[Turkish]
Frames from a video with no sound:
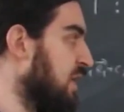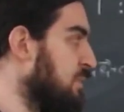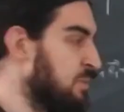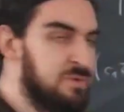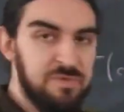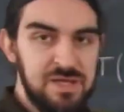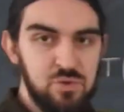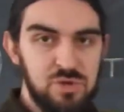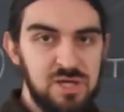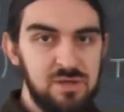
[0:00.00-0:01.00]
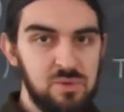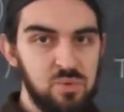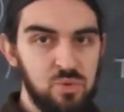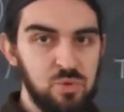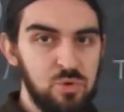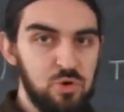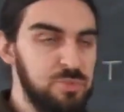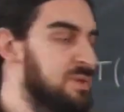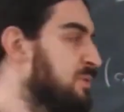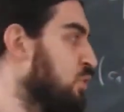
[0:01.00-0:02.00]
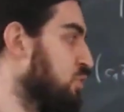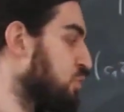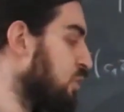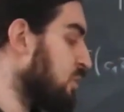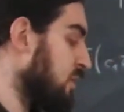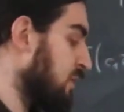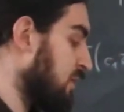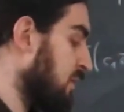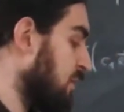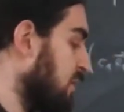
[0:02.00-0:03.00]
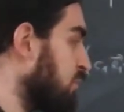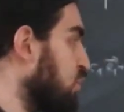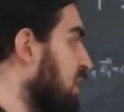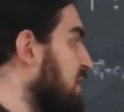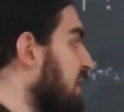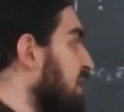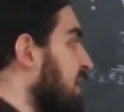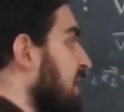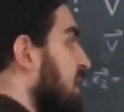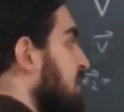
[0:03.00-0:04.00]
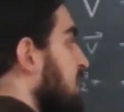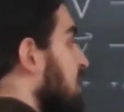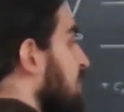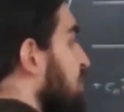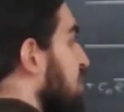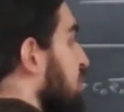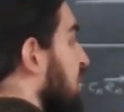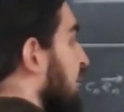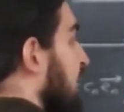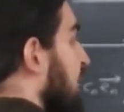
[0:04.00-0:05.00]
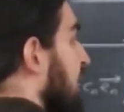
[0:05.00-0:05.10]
çarpı bir vektöre uyguluyorum gibi görünüyor. Bunlar tek tek artık w'daki